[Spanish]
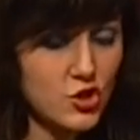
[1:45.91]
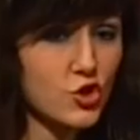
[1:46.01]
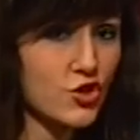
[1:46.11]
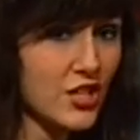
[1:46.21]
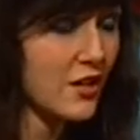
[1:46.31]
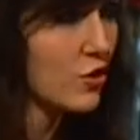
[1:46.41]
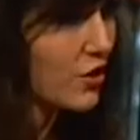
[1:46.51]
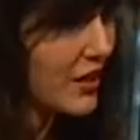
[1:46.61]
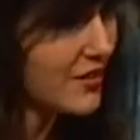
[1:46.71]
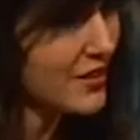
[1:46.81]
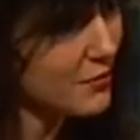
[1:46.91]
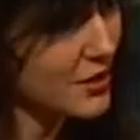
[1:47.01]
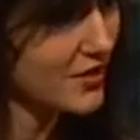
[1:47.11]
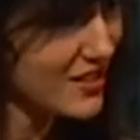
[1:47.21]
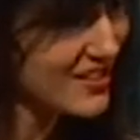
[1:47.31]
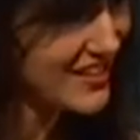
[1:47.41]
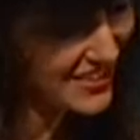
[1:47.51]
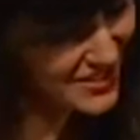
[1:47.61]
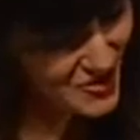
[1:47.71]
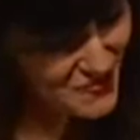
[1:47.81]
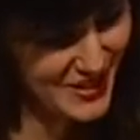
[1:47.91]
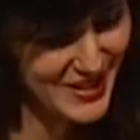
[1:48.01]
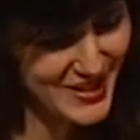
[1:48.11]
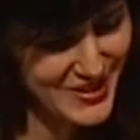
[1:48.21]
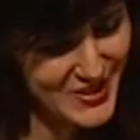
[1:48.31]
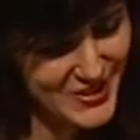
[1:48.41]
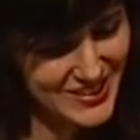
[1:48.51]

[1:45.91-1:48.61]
soñar lo grande mientras se hace lo pequeño,